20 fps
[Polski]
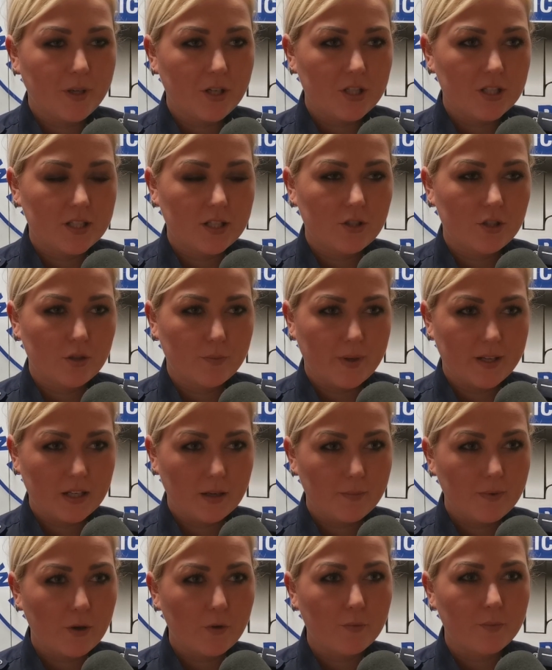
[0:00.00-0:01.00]
pierwsze
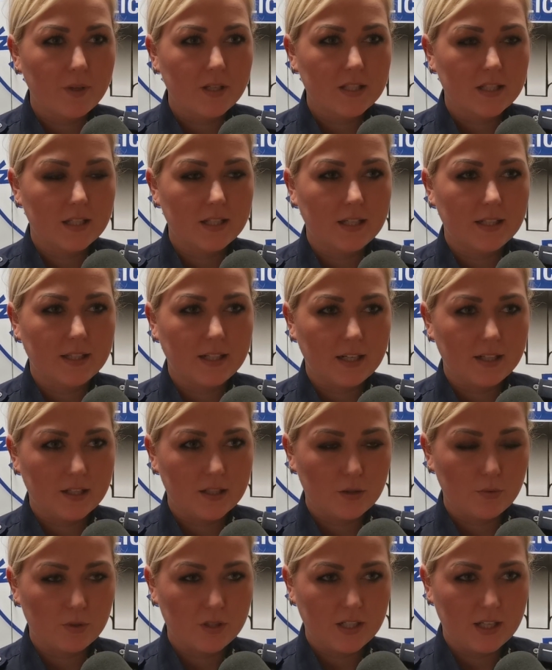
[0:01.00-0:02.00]
zatrzymania miały miejsce na
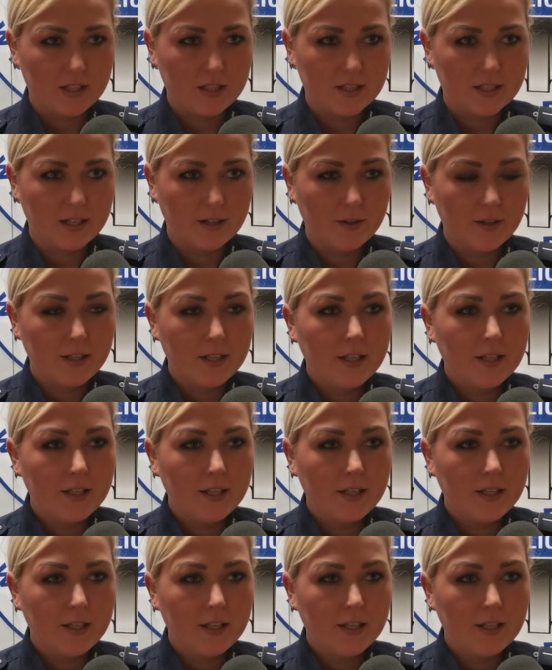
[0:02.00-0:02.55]
terenie Złocieńca.